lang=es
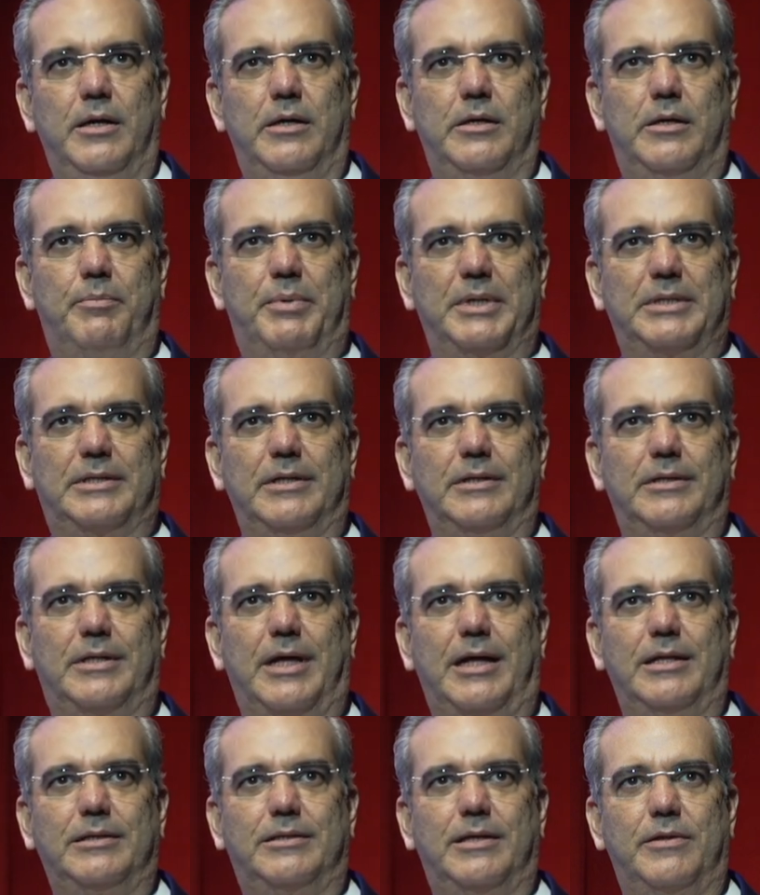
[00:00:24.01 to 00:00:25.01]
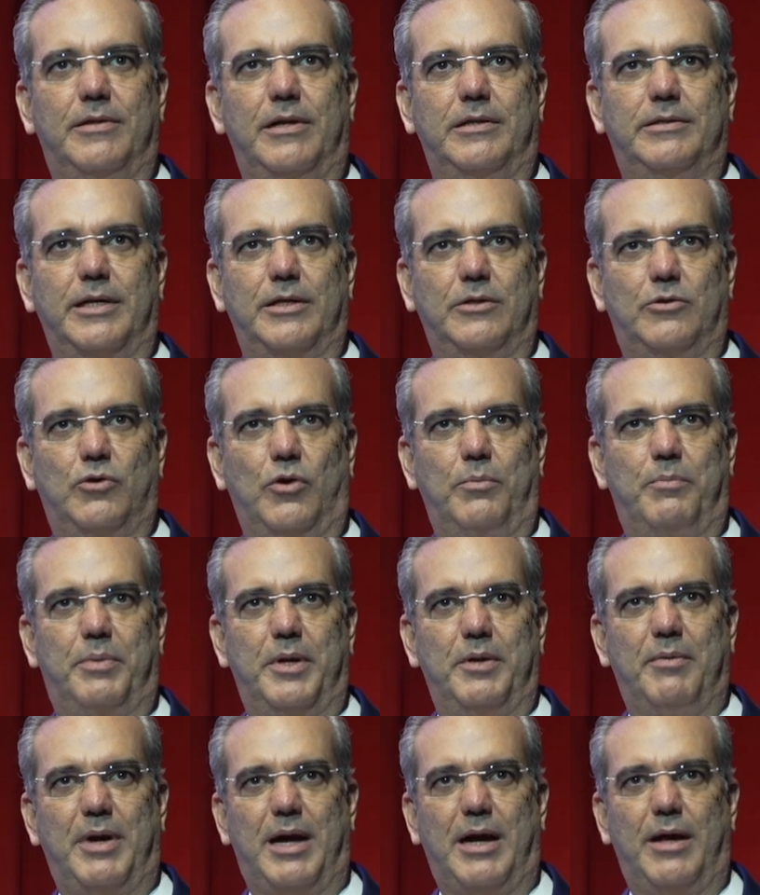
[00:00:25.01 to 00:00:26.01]
representantes del sector
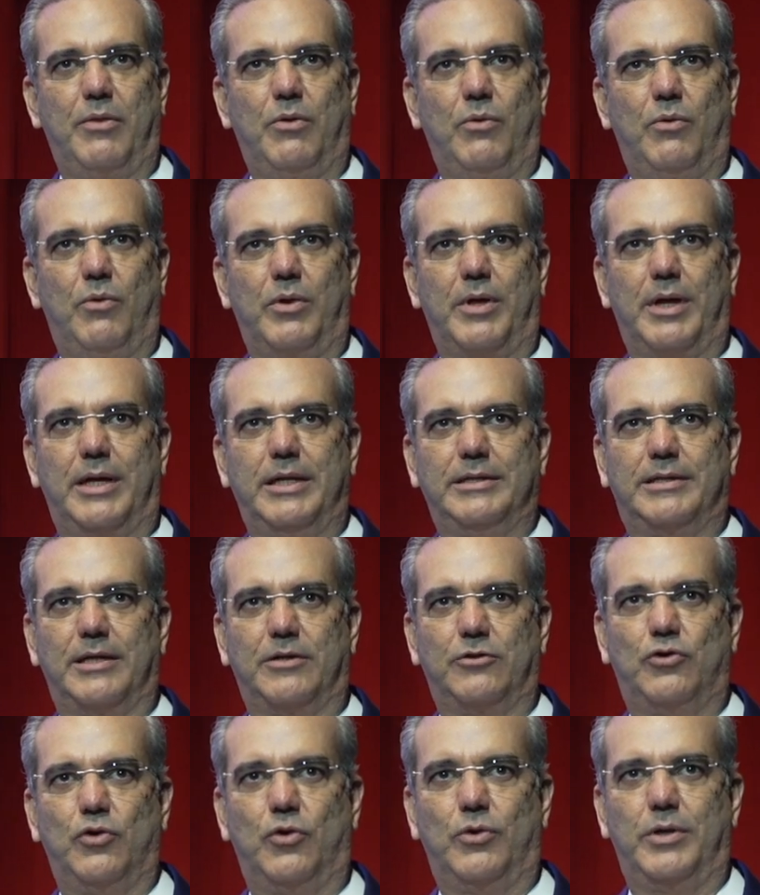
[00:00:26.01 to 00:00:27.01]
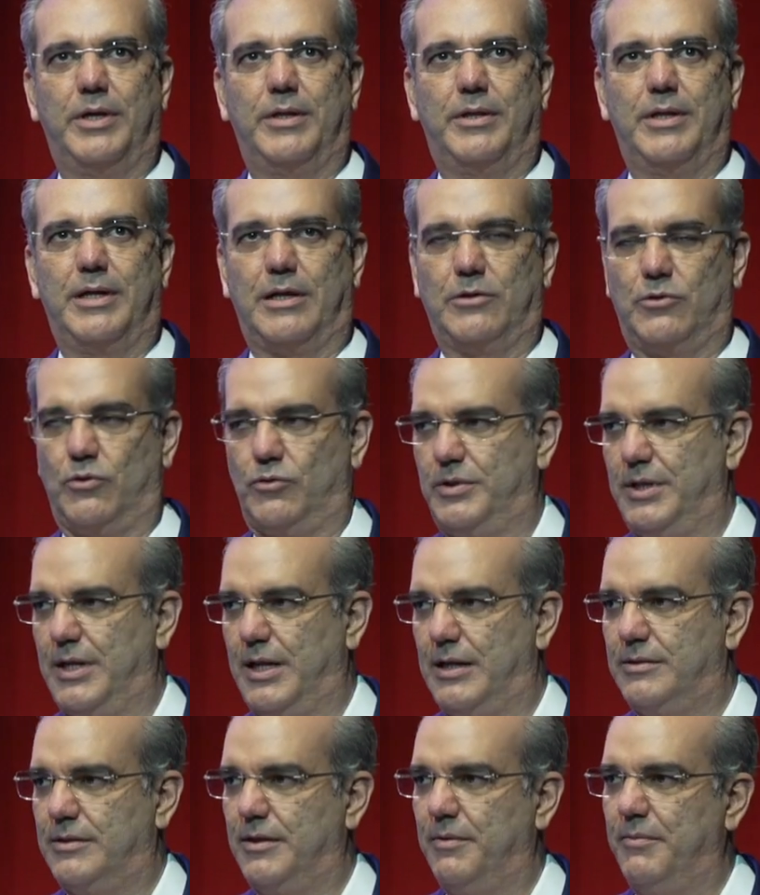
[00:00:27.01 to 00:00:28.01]
privado, organizaciones de la
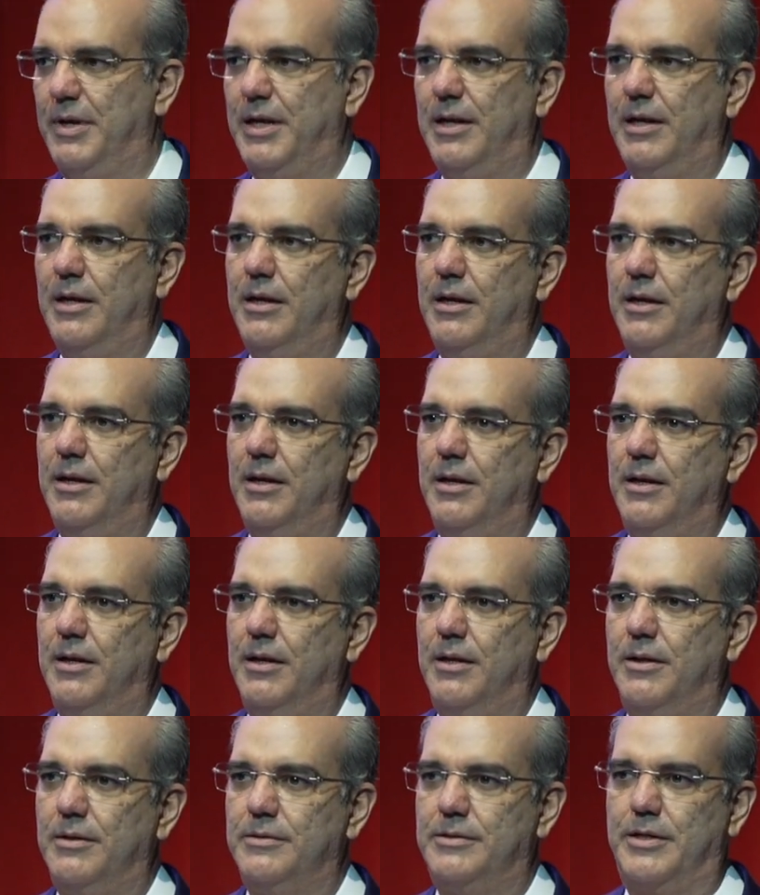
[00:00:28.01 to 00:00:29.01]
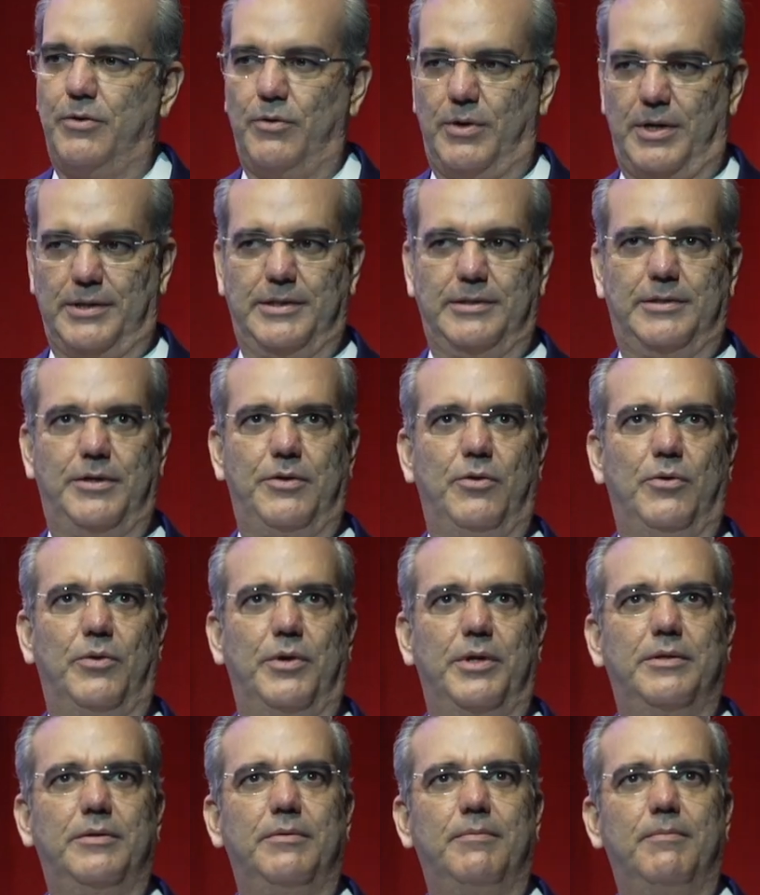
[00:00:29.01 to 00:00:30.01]
sociedad civil, señoras y señores